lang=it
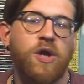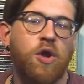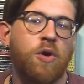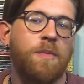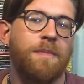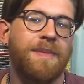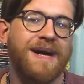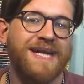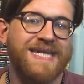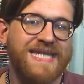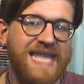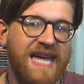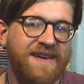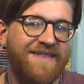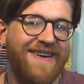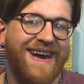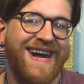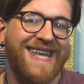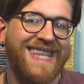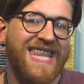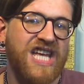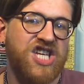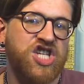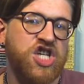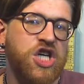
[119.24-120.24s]
non bastava il
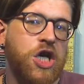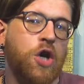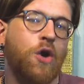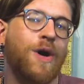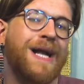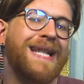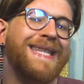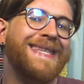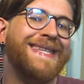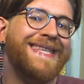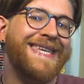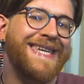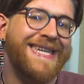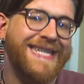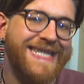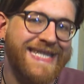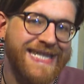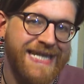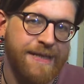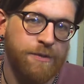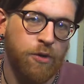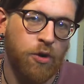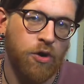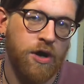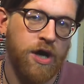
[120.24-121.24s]
grattacielo
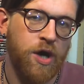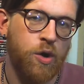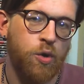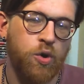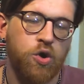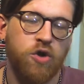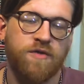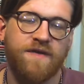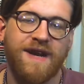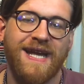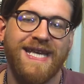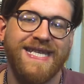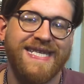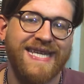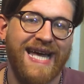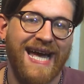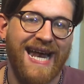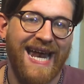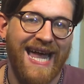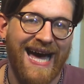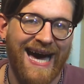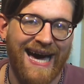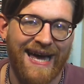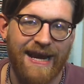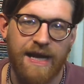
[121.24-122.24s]
altissimo che lui dovrà
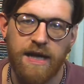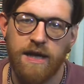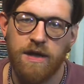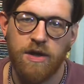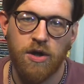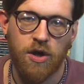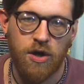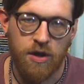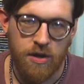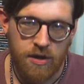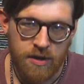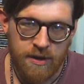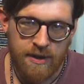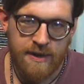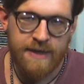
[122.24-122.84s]
scalare, no